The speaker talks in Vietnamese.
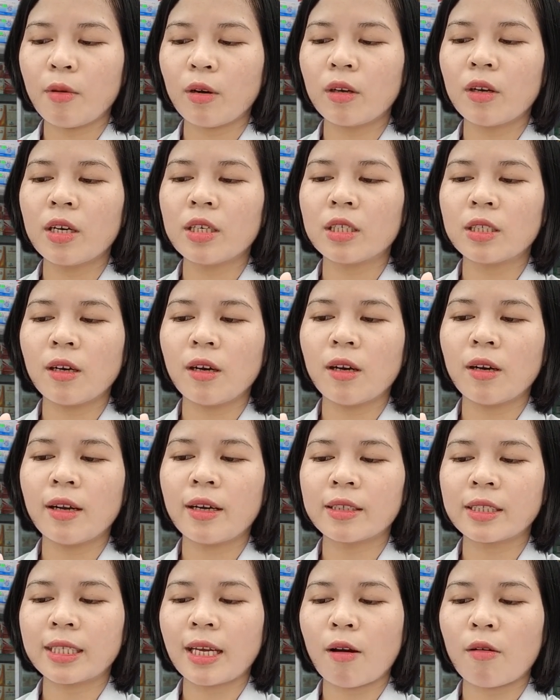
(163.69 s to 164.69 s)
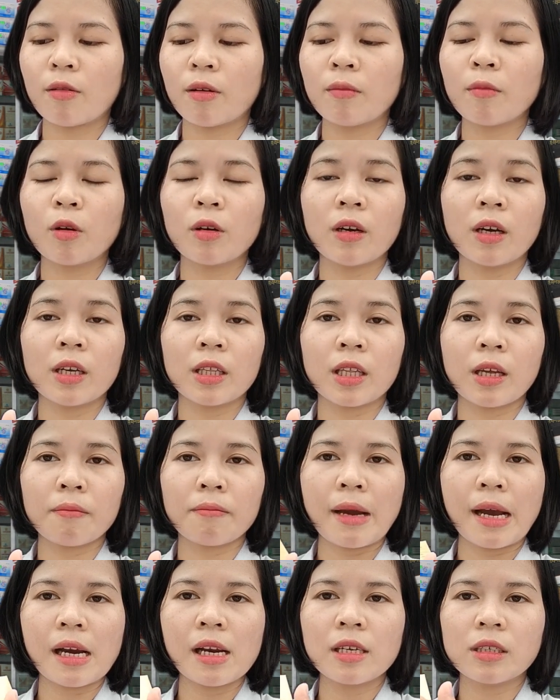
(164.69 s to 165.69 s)
Đó, mọi người sờ đằng sau các mọi
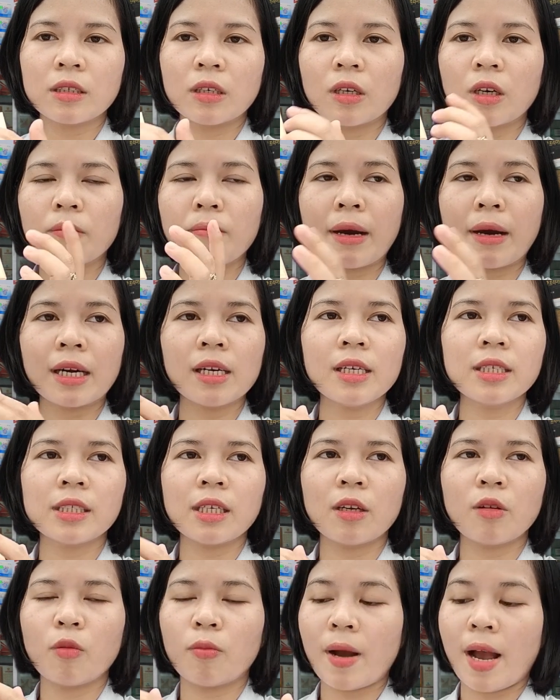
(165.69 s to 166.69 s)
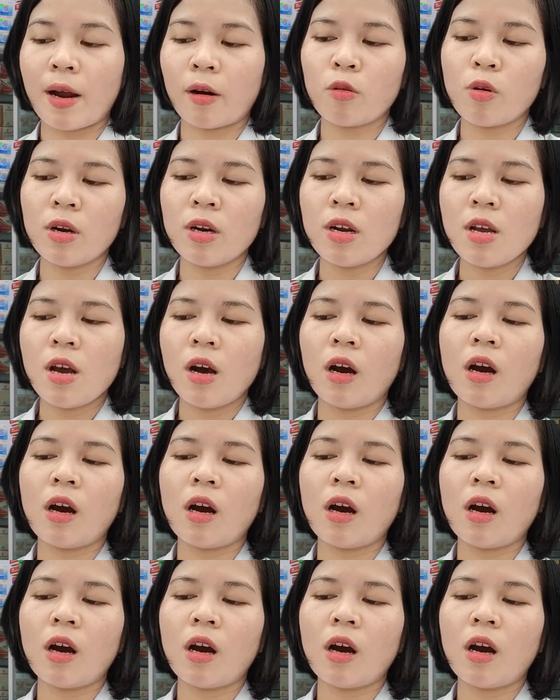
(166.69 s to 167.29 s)
người thấy mã laser nó bắn lên trên hộp hàng luôn,